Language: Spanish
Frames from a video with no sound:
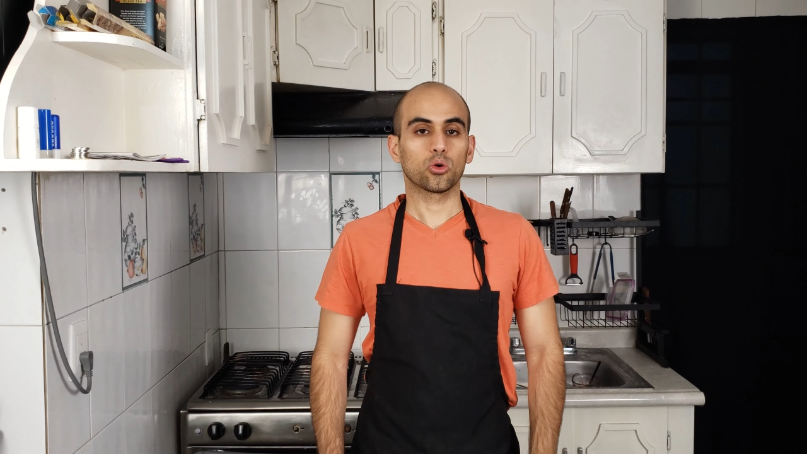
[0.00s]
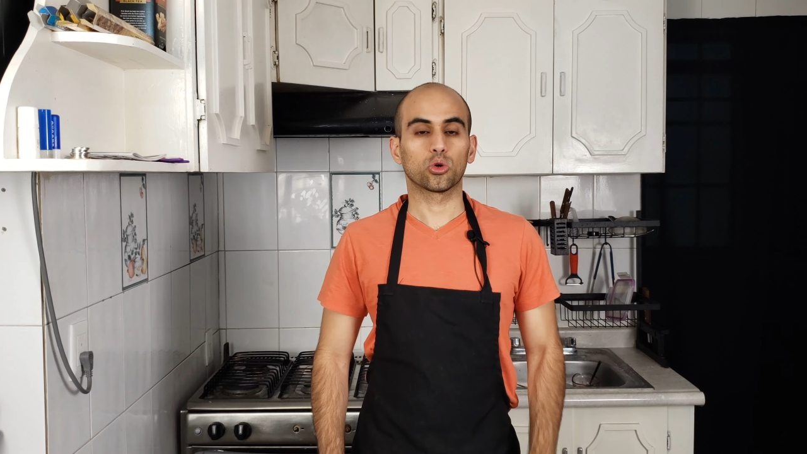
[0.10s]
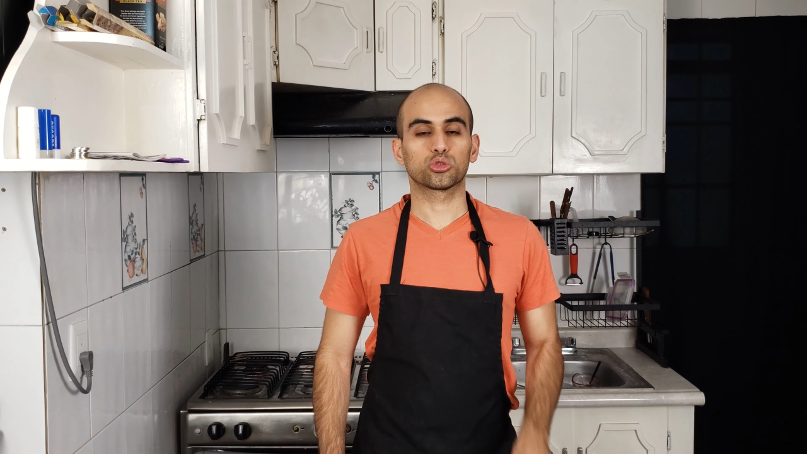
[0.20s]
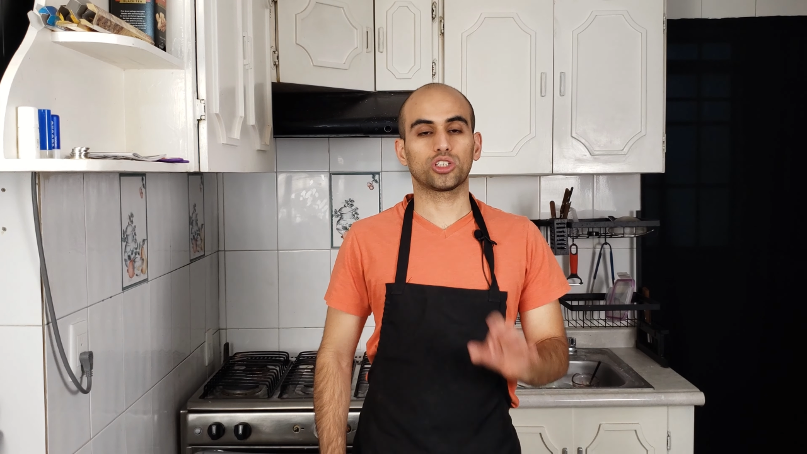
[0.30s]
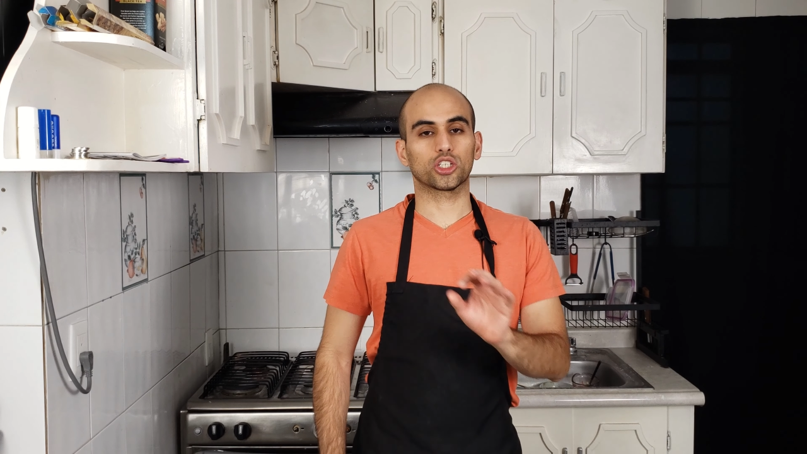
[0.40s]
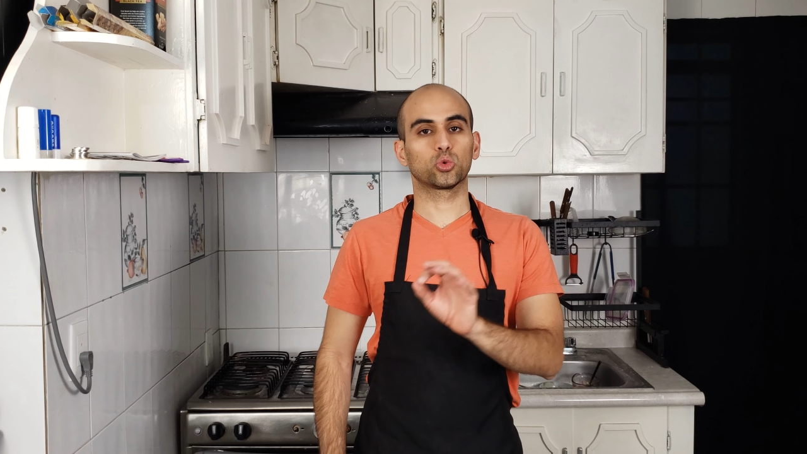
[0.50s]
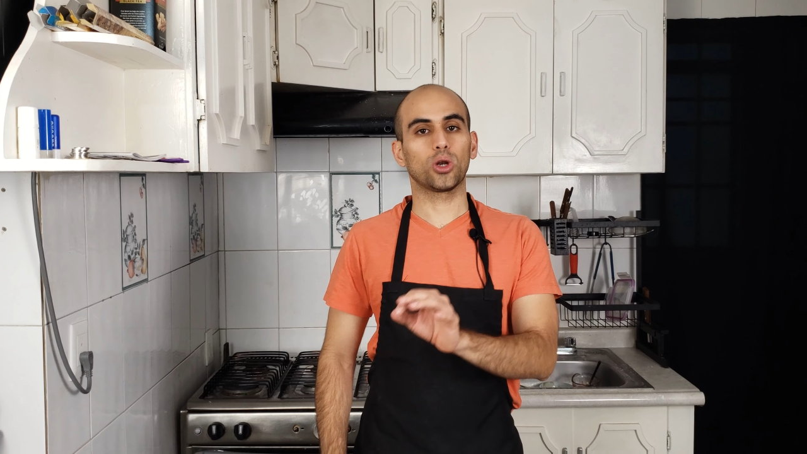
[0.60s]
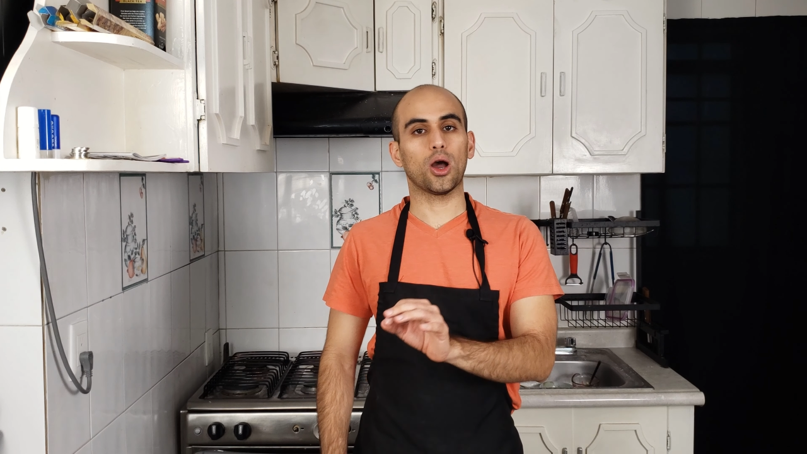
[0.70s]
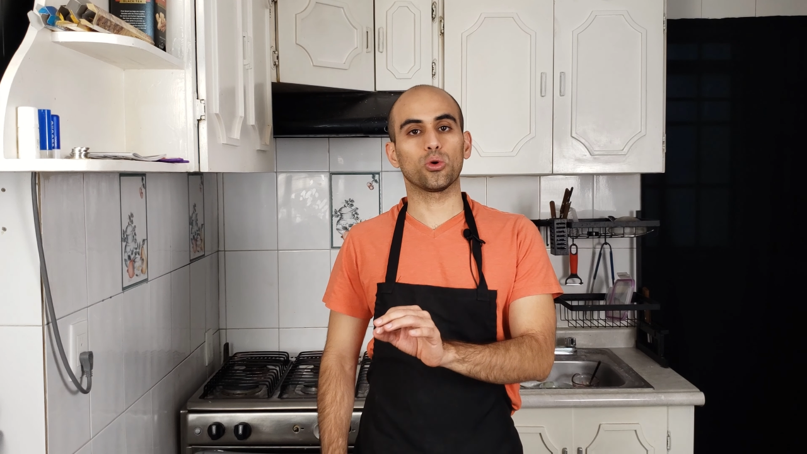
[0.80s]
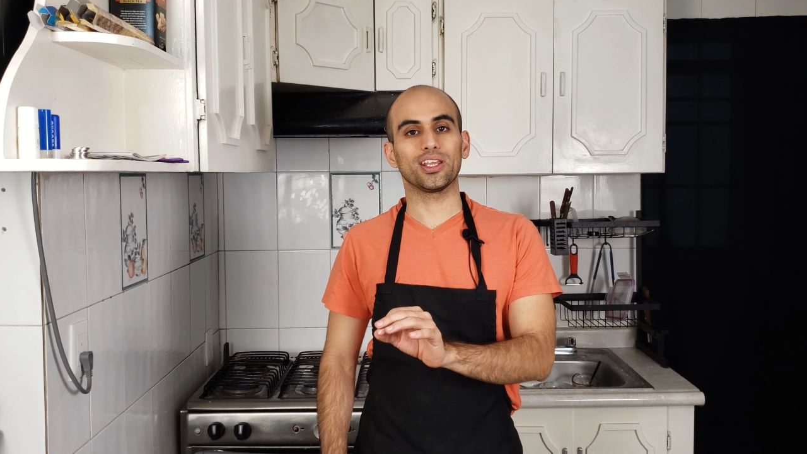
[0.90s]
Con su
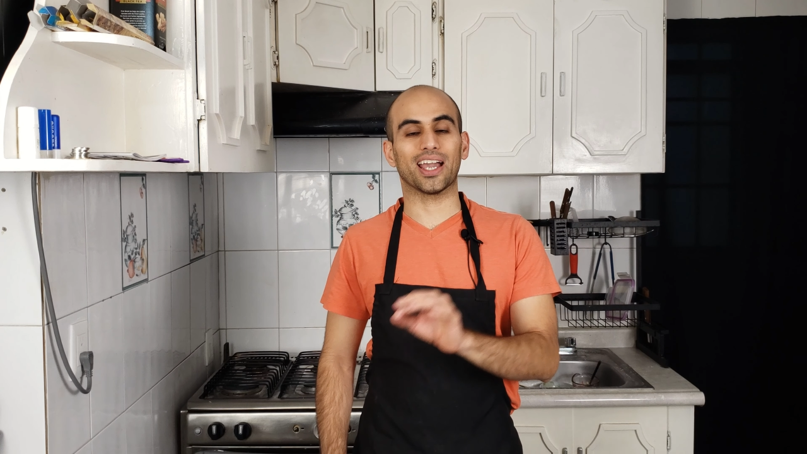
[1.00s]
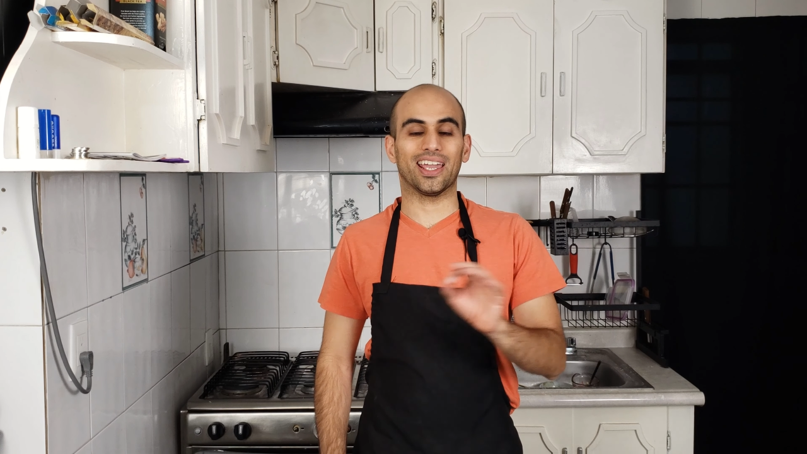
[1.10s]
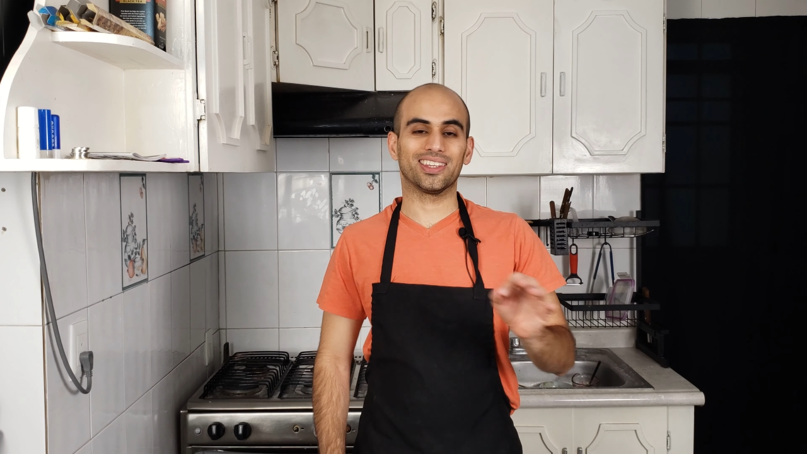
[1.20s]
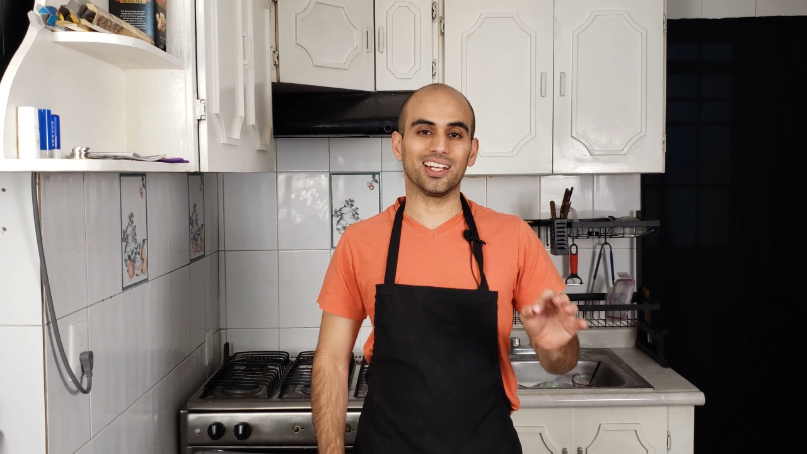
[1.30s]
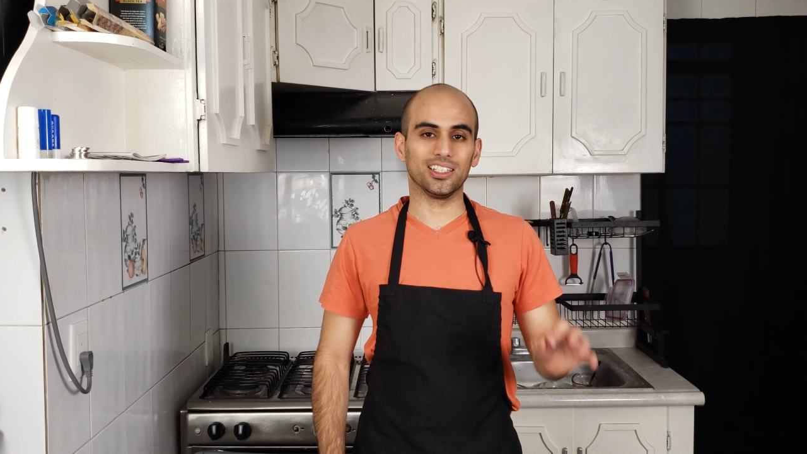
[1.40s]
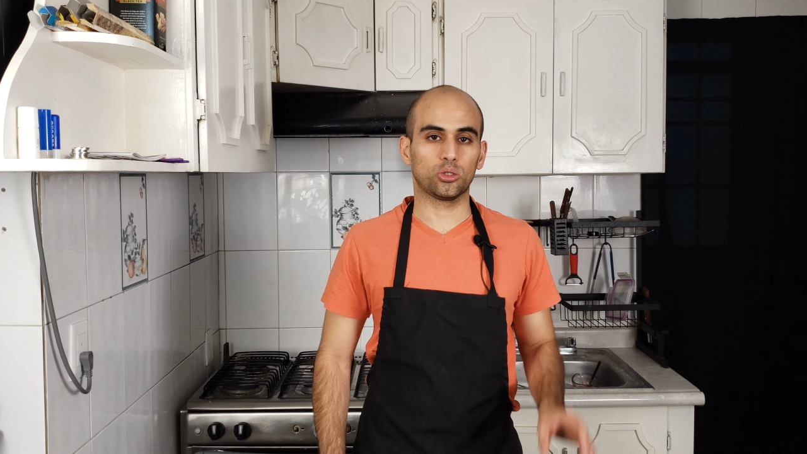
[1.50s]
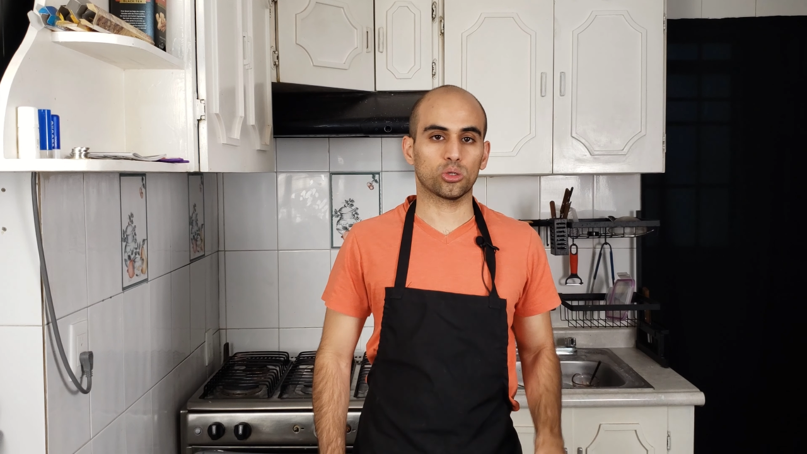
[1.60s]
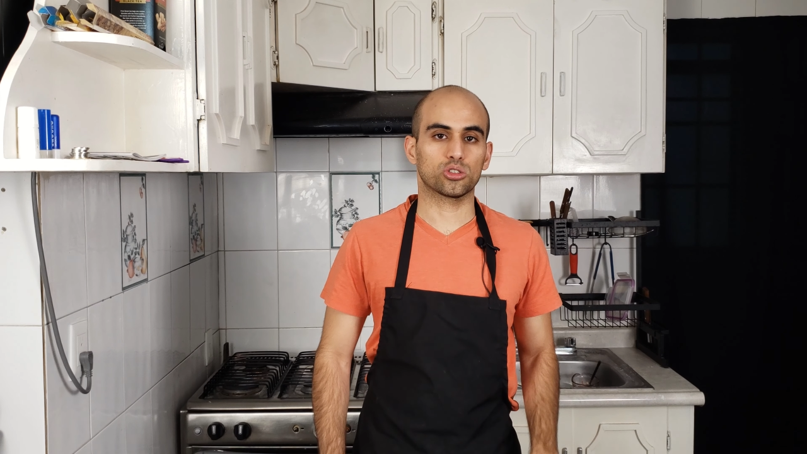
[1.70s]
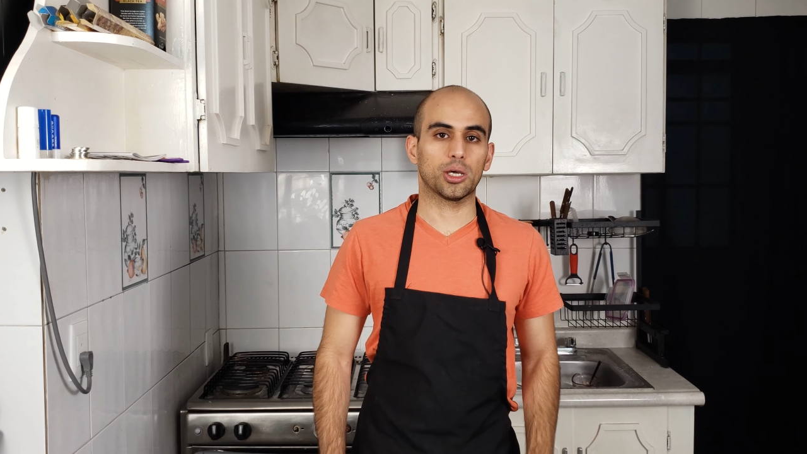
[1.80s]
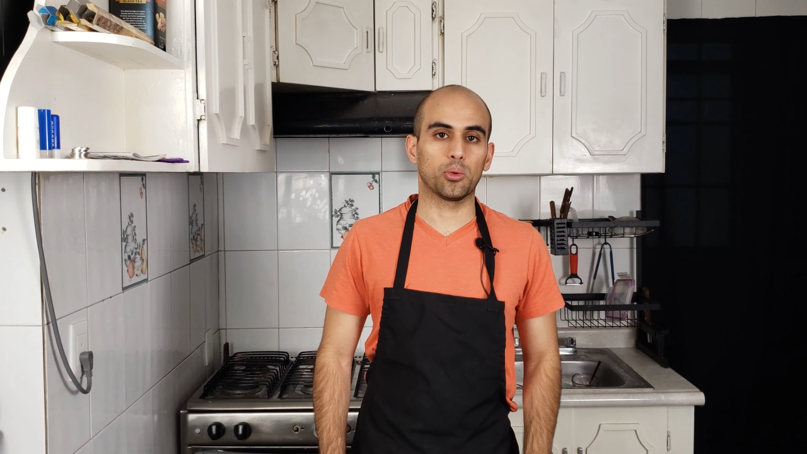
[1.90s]
textura única y
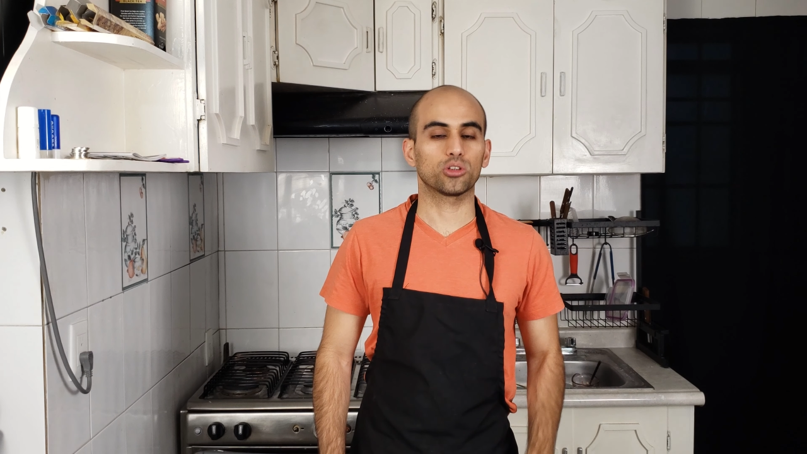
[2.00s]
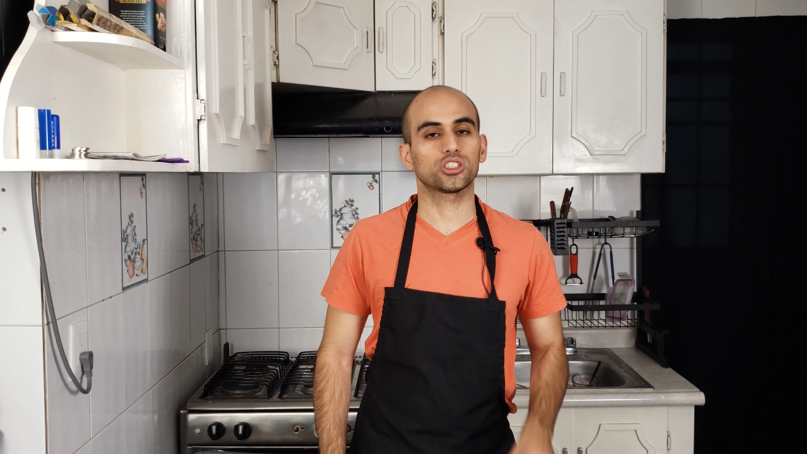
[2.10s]
delicioso sabor,